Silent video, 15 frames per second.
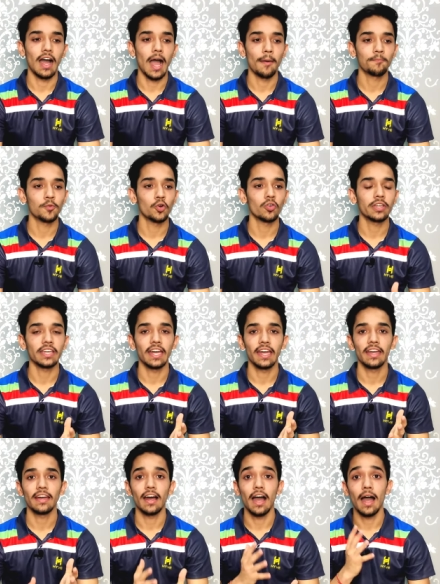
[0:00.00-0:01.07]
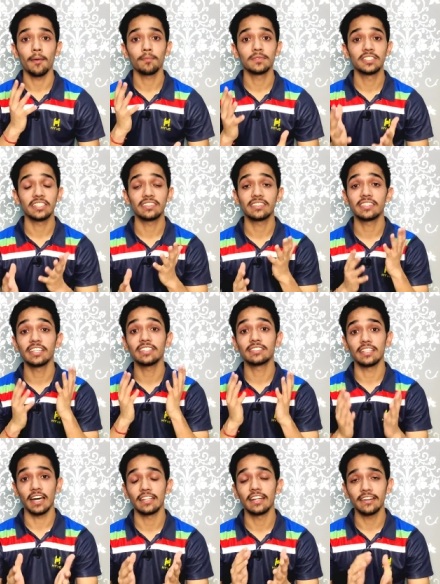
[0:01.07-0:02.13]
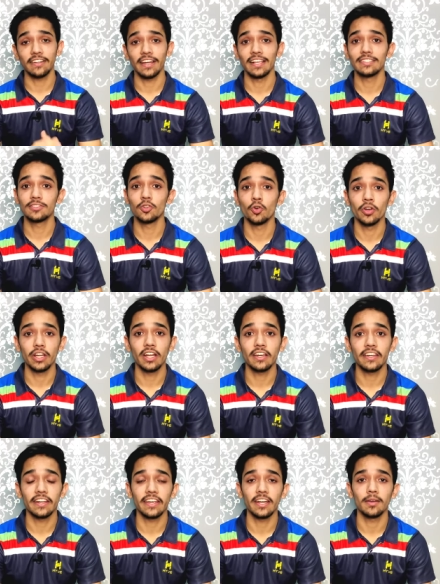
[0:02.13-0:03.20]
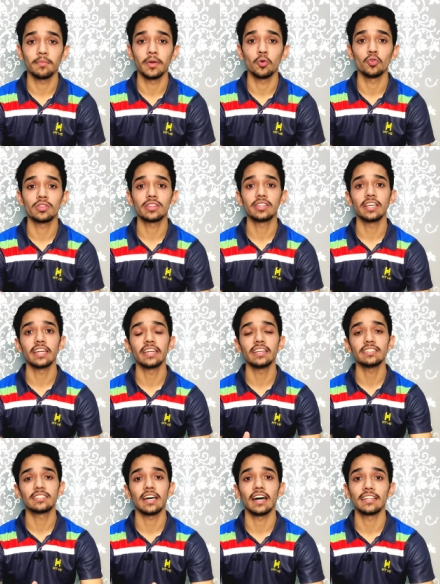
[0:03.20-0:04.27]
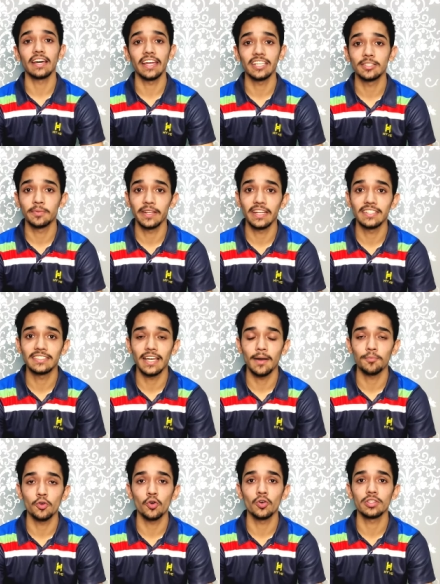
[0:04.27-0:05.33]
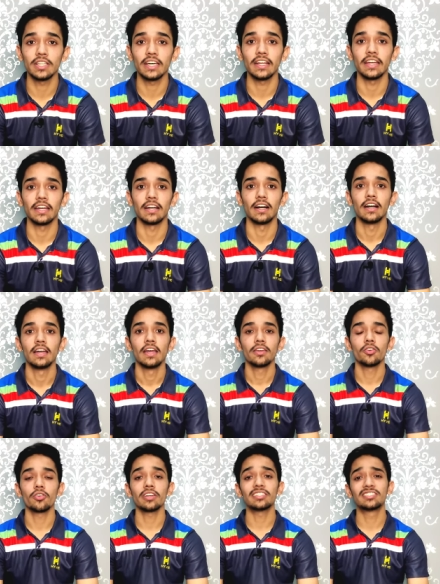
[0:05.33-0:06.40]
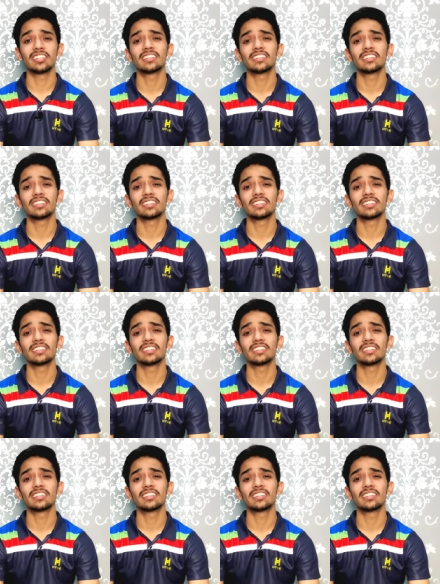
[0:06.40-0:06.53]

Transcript: आपको क्या है आप जितने ज़्यादा ट्रायल्स दोगे ना क्रिकेट में उतने ही ज़्यादा एक्सपीरियंस आपको होता रहेगा क्योंकि